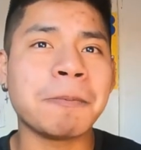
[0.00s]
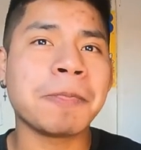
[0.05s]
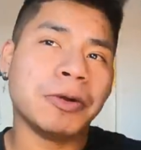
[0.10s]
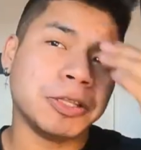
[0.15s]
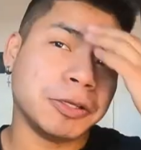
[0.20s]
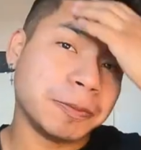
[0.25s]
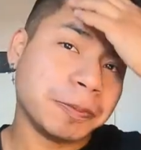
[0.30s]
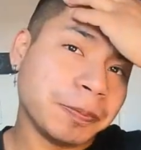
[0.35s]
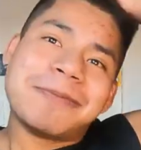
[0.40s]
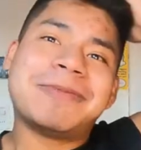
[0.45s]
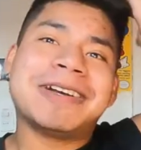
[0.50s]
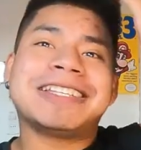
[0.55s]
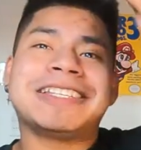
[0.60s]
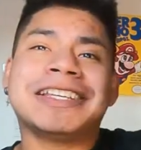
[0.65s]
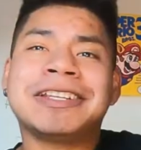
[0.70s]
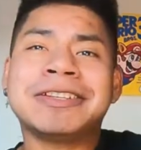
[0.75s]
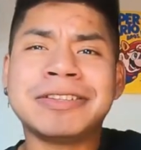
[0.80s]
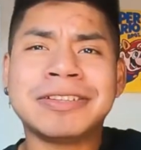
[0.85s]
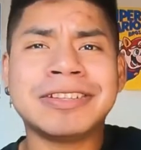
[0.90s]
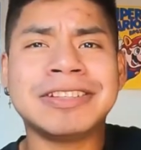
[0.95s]
Bueno,
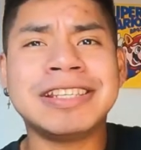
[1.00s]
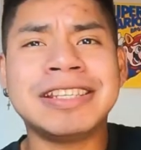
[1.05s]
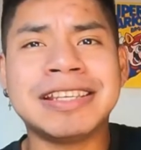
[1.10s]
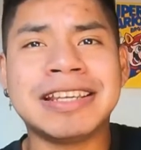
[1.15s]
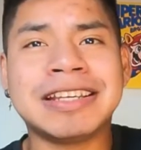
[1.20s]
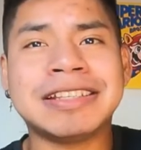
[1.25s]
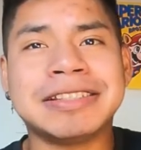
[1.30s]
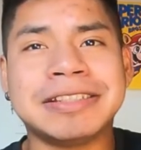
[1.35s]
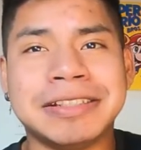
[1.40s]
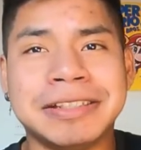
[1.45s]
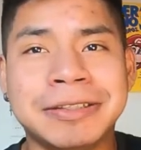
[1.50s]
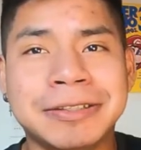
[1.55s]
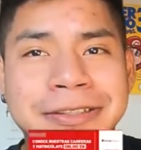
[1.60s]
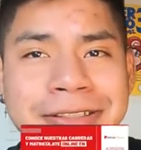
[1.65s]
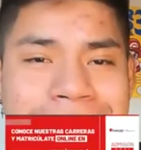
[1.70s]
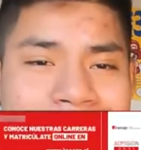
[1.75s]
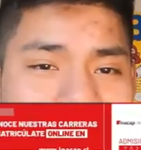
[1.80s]
pasaron los días y los